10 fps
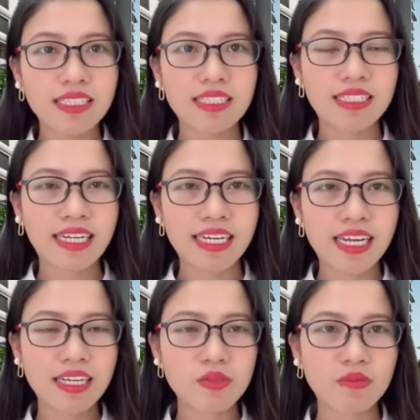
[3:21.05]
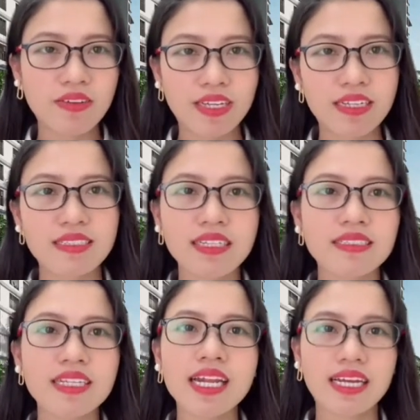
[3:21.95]
Thì cái đấy là chúng ta phải cân nhắc
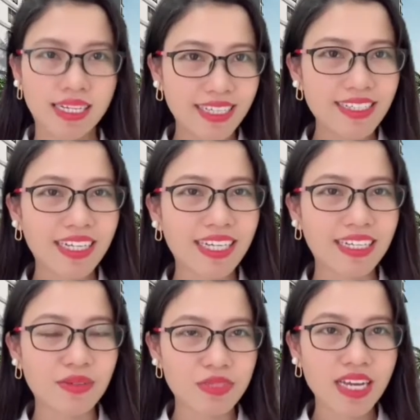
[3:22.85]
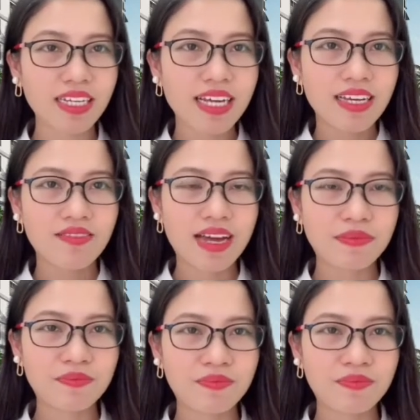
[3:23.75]
rất là kỹ trước khi đặt cọc chết. Và